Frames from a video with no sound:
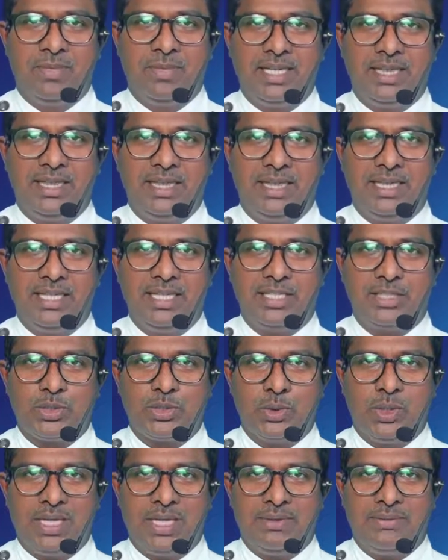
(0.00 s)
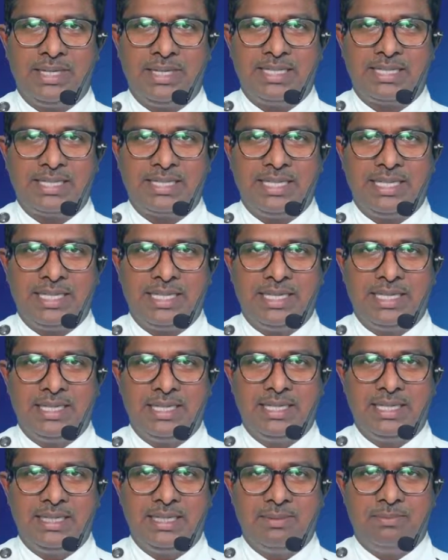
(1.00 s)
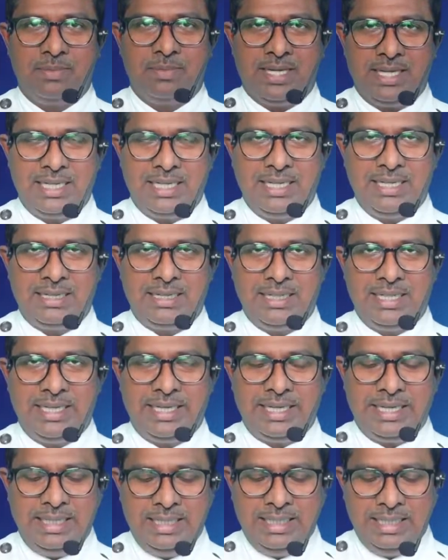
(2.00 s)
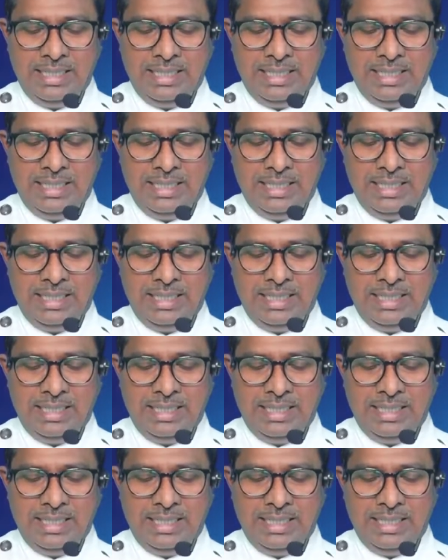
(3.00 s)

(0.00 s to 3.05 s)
மத்திய சுலாவேசி மாநிலத்திலே